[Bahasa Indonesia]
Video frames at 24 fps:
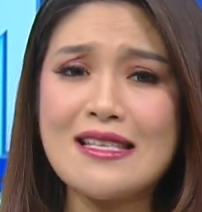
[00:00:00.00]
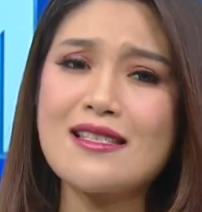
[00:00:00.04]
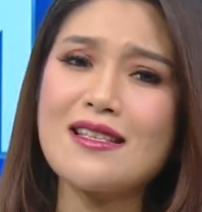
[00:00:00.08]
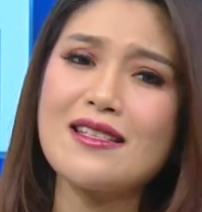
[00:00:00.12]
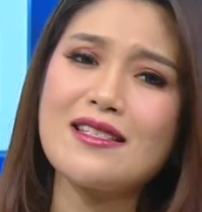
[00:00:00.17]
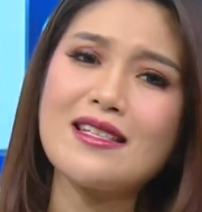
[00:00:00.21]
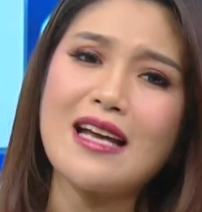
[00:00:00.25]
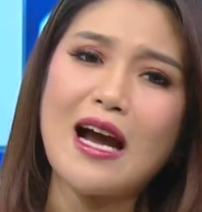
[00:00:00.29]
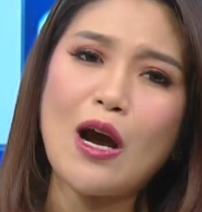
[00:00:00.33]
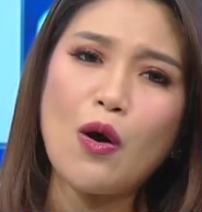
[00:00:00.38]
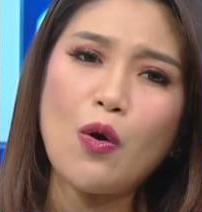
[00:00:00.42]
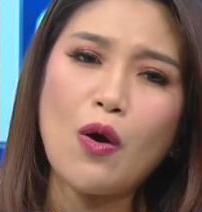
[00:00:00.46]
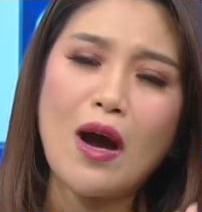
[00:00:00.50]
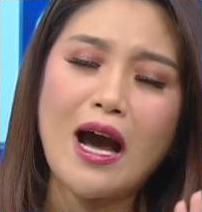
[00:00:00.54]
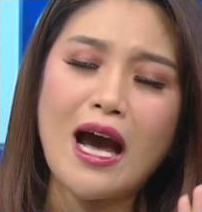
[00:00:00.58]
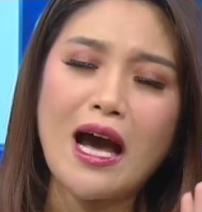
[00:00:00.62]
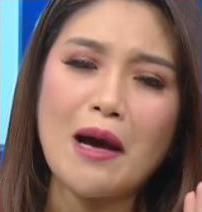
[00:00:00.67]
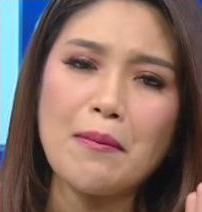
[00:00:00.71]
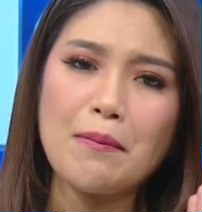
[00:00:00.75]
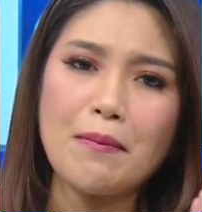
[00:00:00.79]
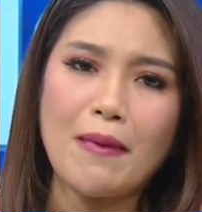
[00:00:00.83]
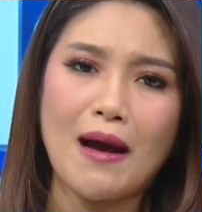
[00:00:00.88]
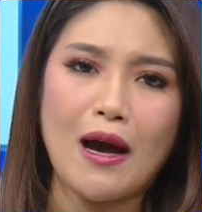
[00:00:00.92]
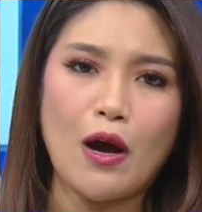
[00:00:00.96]
Sejauh
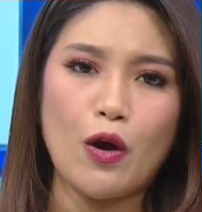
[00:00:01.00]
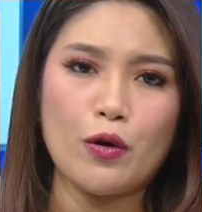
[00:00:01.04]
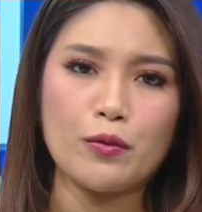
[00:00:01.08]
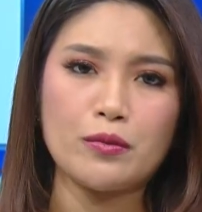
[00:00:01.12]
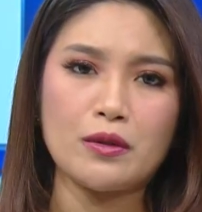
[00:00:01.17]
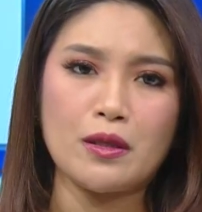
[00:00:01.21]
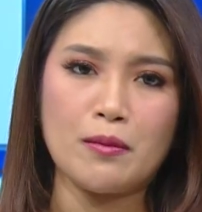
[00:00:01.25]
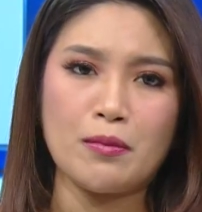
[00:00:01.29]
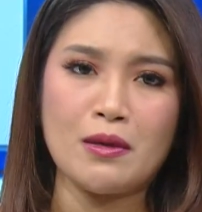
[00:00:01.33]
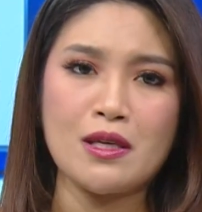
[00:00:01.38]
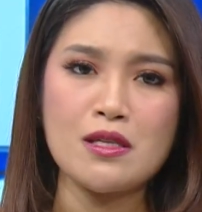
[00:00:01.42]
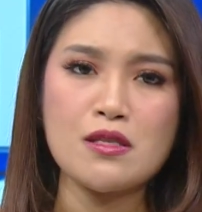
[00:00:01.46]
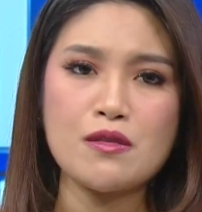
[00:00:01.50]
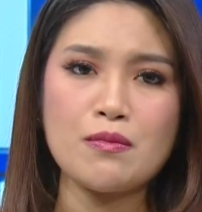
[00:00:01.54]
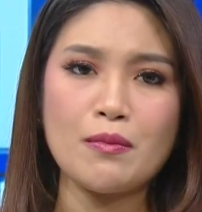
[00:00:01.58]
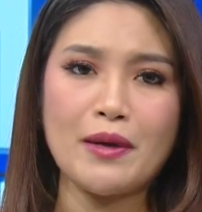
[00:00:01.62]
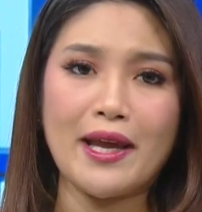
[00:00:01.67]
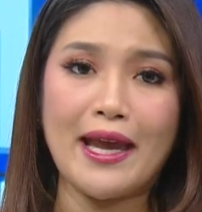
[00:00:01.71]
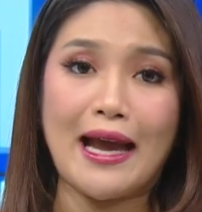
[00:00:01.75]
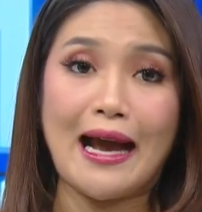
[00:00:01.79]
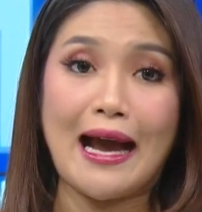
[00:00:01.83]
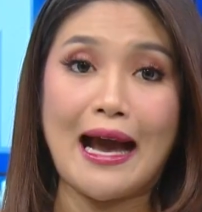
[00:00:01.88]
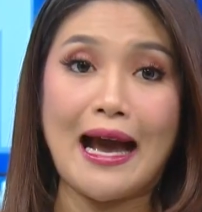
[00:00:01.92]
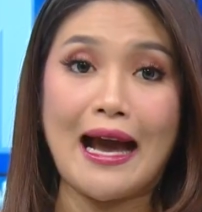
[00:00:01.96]
apa
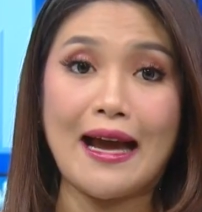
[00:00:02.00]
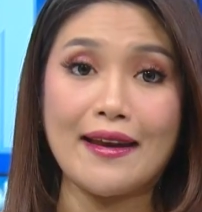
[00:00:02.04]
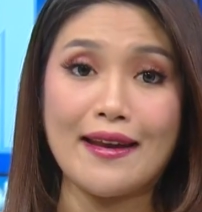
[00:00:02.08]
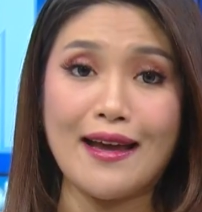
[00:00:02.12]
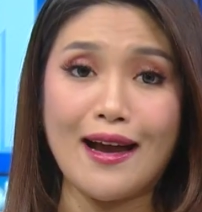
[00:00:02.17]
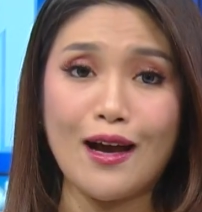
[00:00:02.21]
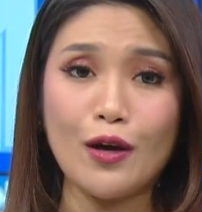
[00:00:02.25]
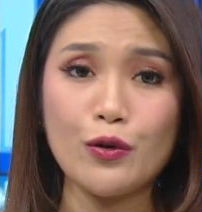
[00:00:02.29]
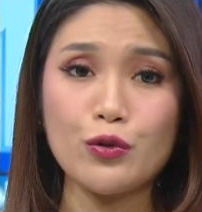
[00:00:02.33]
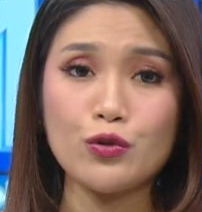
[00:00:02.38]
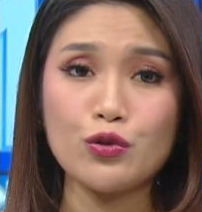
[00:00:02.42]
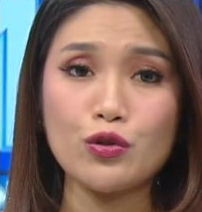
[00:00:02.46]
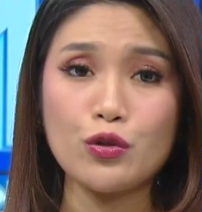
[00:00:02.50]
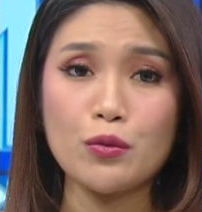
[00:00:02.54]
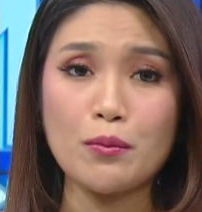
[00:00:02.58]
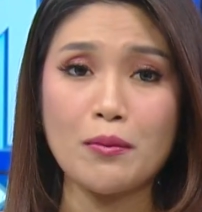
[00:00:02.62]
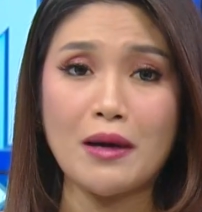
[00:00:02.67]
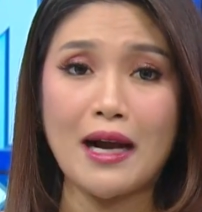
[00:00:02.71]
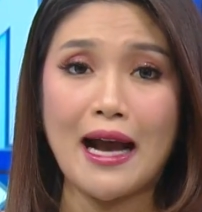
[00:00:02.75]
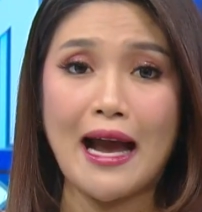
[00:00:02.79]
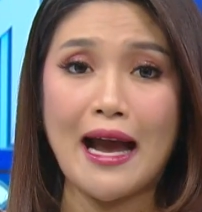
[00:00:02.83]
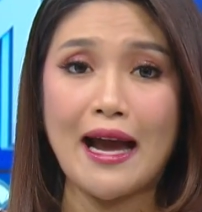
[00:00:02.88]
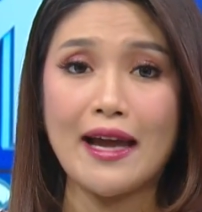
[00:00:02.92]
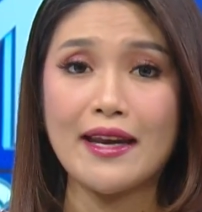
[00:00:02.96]
optimisme yang ada untuk
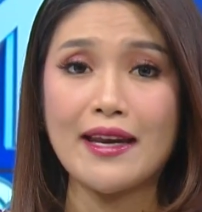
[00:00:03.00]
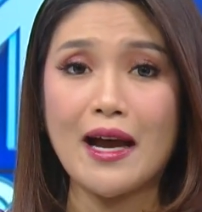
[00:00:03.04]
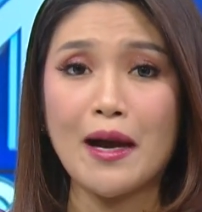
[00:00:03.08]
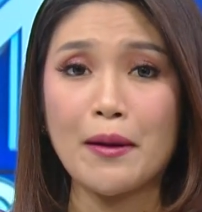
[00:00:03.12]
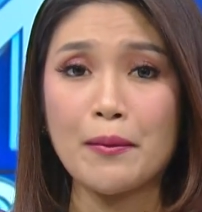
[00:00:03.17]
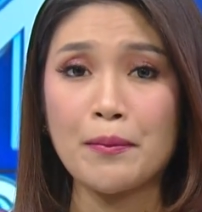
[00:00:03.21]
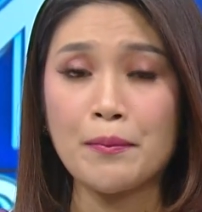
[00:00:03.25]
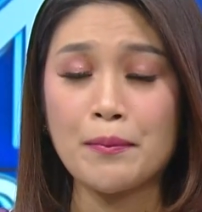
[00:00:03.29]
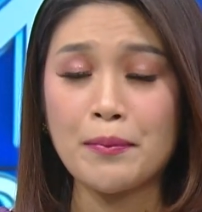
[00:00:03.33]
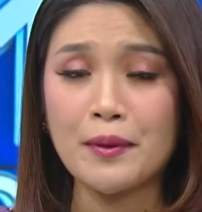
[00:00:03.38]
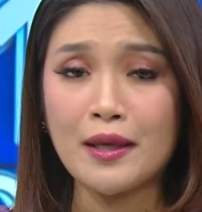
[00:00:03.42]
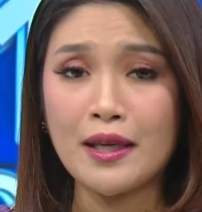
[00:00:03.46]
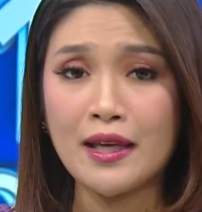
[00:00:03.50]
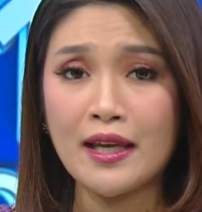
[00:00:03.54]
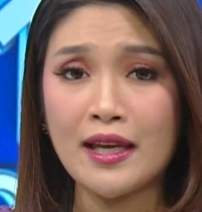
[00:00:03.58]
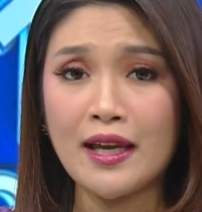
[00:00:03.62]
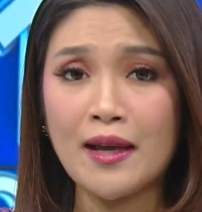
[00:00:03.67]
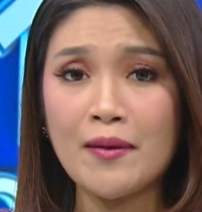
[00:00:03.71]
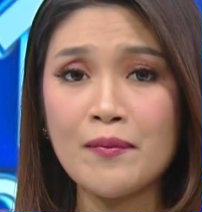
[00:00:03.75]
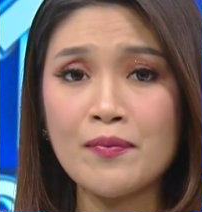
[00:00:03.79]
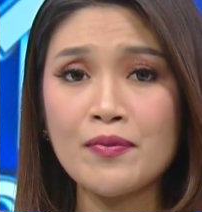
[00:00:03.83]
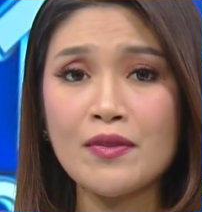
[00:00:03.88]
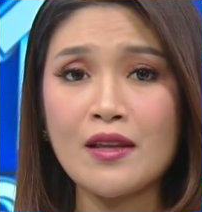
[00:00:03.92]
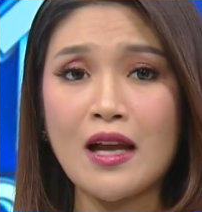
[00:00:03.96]

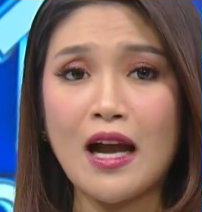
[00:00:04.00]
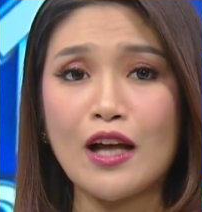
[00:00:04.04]
menghadapi